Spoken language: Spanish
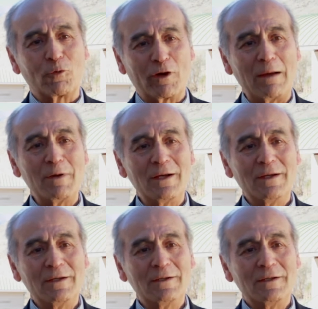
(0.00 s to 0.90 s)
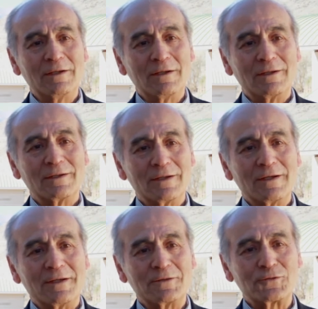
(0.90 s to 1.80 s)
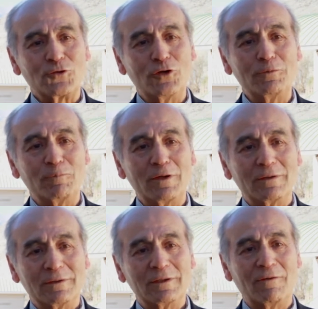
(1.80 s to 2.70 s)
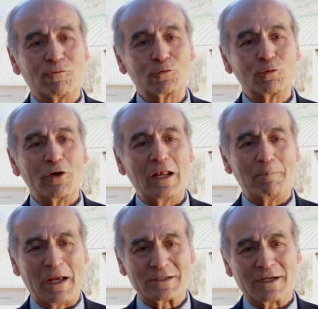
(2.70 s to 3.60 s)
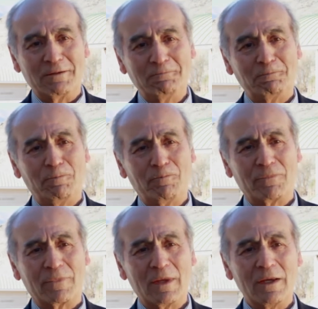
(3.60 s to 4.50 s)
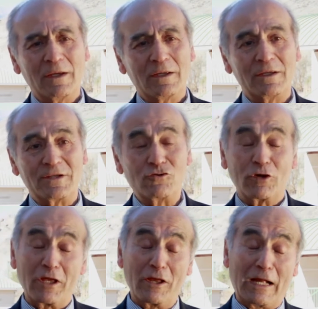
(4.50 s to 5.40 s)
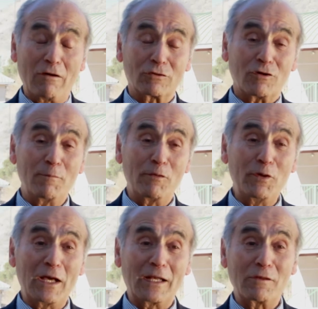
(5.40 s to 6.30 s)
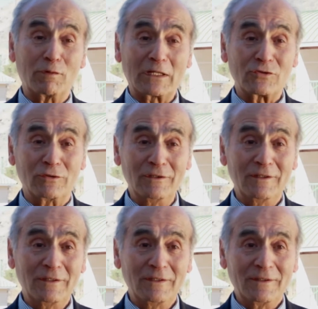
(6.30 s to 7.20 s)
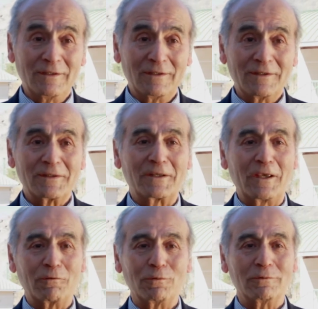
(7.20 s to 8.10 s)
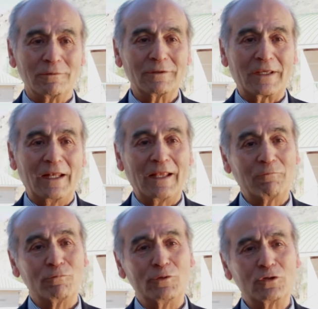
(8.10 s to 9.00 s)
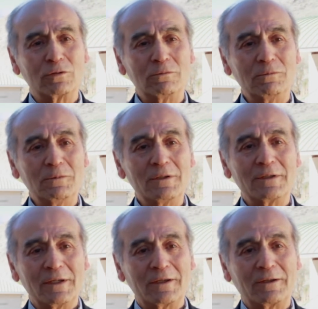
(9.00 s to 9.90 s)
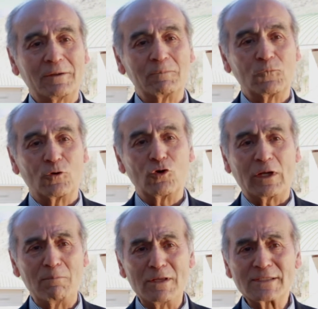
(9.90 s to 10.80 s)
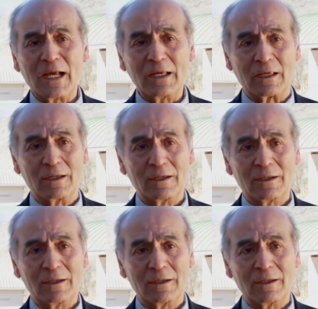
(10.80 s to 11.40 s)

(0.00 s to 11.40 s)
programa son el futuro de la patria. Y si yo he dedicado toda mi vida a la educación, quiero que esta juventud conozca el mensaje